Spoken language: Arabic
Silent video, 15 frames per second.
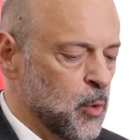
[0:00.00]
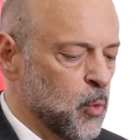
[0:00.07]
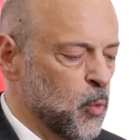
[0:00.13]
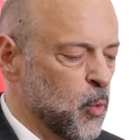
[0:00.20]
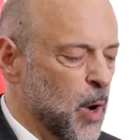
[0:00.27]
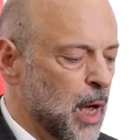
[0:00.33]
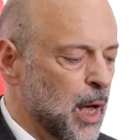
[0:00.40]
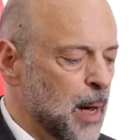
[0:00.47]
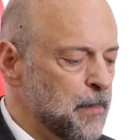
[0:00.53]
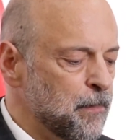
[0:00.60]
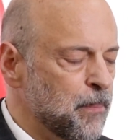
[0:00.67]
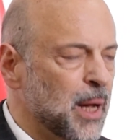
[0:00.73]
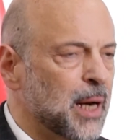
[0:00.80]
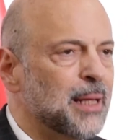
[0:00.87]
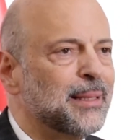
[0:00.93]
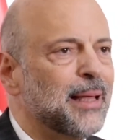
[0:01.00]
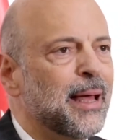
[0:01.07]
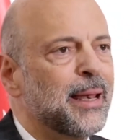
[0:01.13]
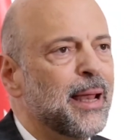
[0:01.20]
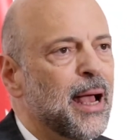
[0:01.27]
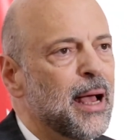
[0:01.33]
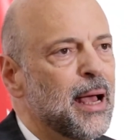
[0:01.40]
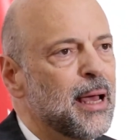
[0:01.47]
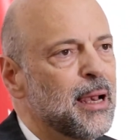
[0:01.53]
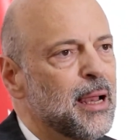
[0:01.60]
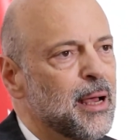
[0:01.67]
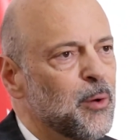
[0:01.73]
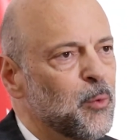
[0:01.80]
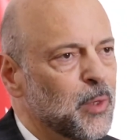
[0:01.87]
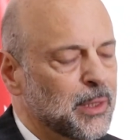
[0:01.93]
وعبرت عن
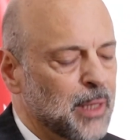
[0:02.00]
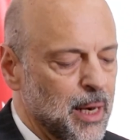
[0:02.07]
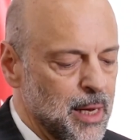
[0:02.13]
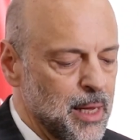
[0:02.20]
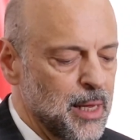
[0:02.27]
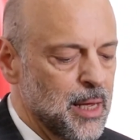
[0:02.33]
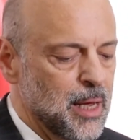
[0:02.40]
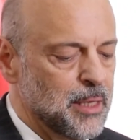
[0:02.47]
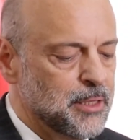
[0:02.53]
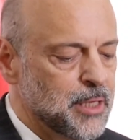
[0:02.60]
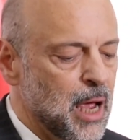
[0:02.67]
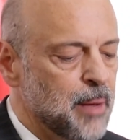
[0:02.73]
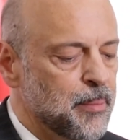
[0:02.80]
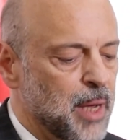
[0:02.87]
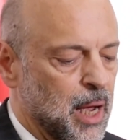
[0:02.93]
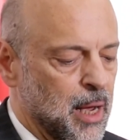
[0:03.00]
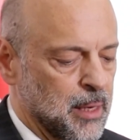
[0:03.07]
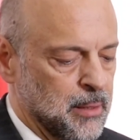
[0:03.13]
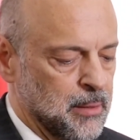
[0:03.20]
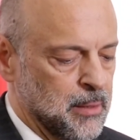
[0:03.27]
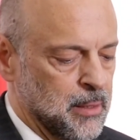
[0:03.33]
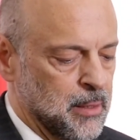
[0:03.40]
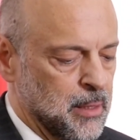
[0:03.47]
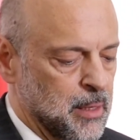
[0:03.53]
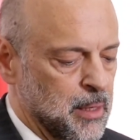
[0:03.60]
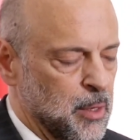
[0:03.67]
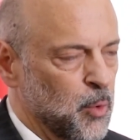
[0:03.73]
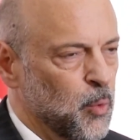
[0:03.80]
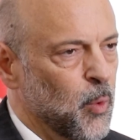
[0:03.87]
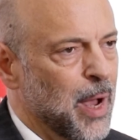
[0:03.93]
حاله وطنيه جامعه
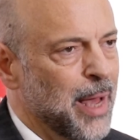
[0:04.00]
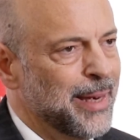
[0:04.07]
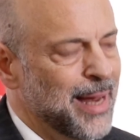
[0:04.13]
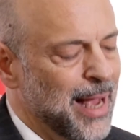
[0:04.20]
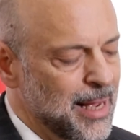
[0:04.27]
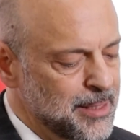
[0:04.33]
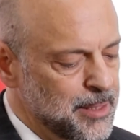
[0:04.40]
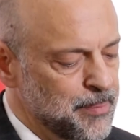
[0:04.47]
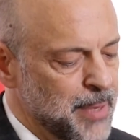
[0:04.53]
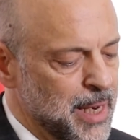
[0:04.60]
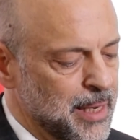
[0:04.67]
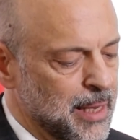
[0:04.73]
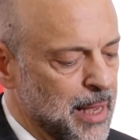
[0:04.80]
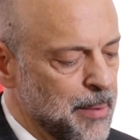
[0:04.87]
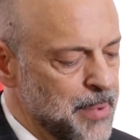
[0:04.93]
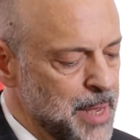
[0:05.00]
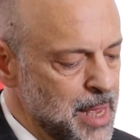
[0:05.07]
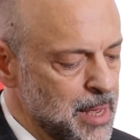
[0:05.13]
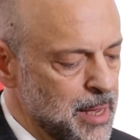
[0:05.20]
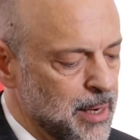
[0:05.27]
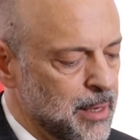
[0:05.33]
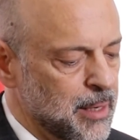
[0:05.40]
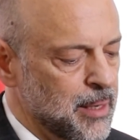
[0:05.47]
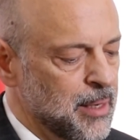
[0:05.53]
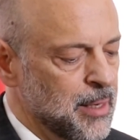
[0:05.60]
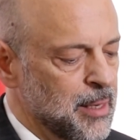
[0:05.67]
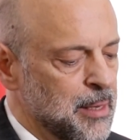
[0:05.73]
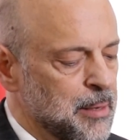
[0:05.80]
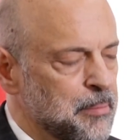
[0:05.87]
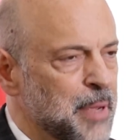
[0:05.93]
وعن عزم كبير
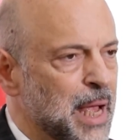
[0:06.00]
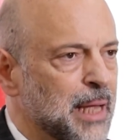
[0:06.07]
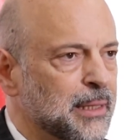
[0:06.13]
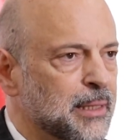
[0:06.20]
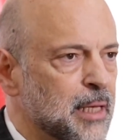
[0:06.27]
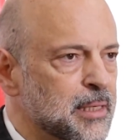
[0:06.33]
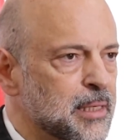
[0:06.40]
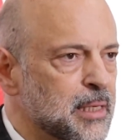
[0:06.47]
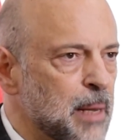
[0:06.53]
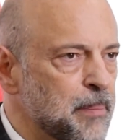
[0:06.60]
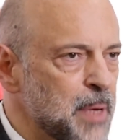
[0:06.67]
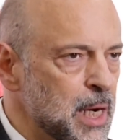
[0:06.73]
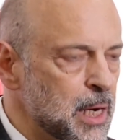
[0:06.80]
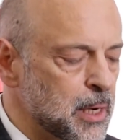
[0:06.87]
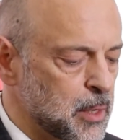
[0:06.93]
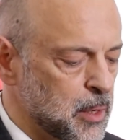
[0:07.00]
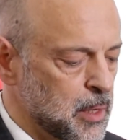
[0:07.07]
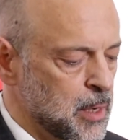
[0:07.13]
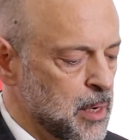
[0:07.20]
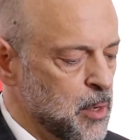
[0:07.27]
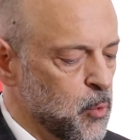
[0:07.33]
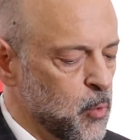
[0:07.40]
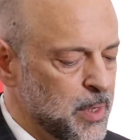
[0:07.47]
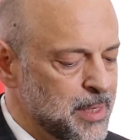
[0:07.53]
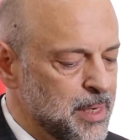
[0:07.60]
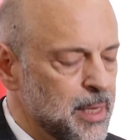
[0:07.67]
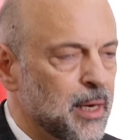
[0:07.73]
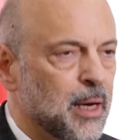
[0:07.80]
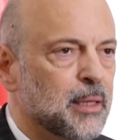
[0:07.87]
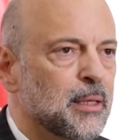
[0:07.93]
بان تستمر
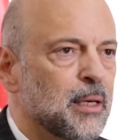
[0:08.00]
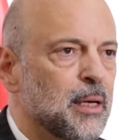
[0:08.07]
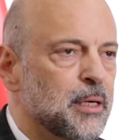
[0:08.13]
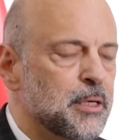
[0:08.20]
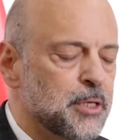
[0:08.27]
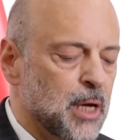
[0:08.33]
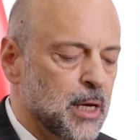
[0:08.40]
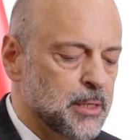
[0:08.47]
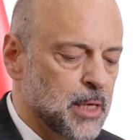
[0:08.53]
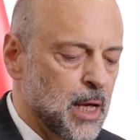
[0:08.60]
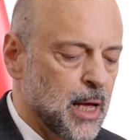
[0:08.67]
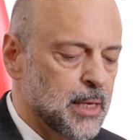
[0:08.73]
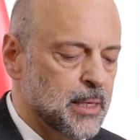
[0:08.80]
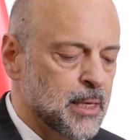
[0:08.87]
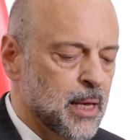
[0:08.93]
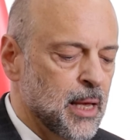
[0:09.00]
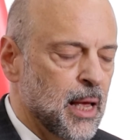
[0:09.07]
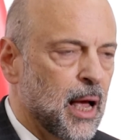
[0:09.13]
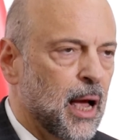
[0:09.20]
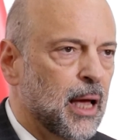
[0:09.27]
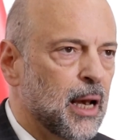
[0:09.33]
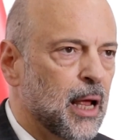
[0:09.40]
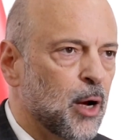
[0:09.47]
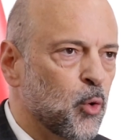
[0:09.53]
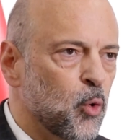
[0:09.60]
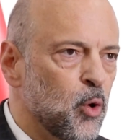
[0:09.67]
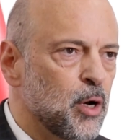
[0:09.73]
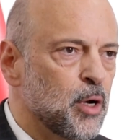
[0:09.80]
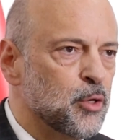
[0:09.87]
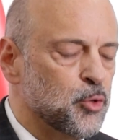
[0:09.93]
وتيره الانجازات على
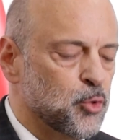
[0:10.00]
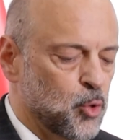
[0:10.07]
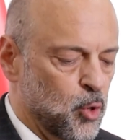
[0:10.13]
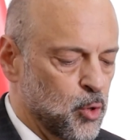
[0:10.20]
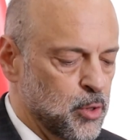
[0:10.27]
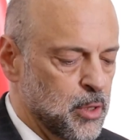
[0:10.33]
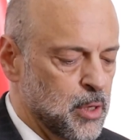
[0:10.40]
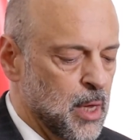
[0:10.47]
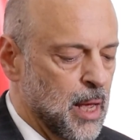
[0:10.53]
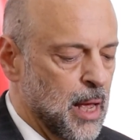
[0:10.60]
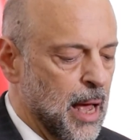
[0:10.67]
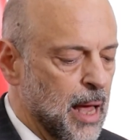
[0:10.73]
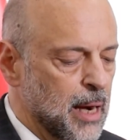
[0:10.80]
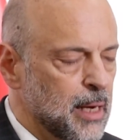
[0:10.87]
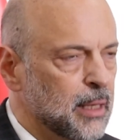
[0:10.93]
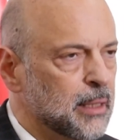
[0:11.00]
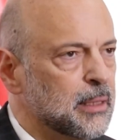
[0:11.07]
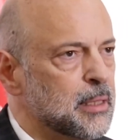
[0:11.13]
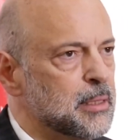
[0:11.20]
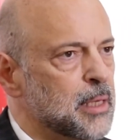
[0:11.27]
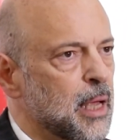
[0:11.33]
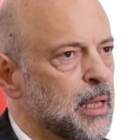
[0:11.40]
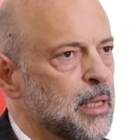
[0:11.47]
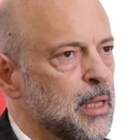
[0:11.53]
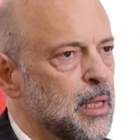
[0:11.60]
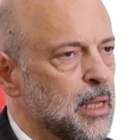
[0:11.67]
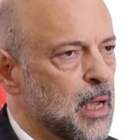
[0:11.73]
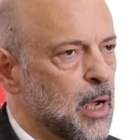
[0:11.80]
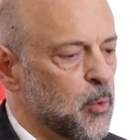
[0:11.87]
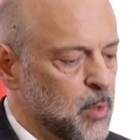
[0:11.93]
كل الصعد
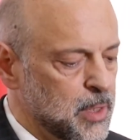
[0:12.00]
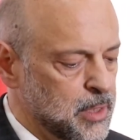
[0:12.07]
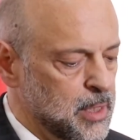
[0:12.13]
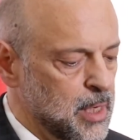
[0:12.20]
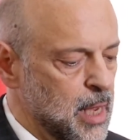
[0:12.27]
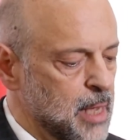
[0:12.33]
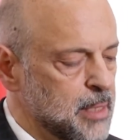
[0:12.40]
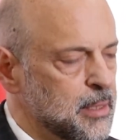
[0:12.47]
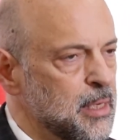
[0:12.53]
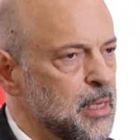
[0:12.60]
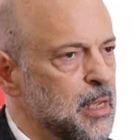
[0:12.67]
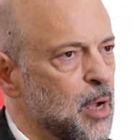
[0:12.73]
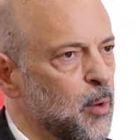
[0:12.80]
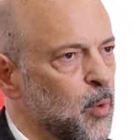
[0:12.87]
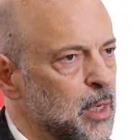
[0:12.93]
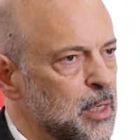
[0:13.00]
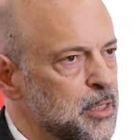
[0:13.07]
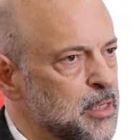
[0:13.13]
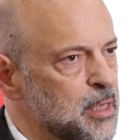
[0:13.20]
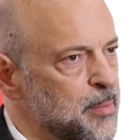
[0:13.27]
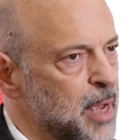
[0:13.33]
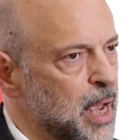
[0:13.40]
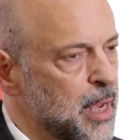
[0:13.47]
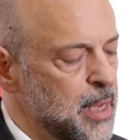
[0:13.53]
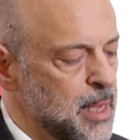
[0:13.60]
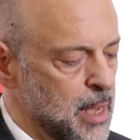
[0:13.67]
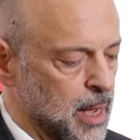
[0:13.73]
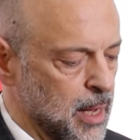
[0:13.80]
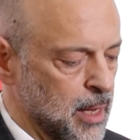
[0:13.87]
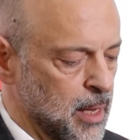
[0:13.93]
الاقتصاديه والسياسيه
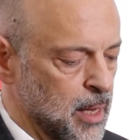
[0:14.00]
والاجتماعيه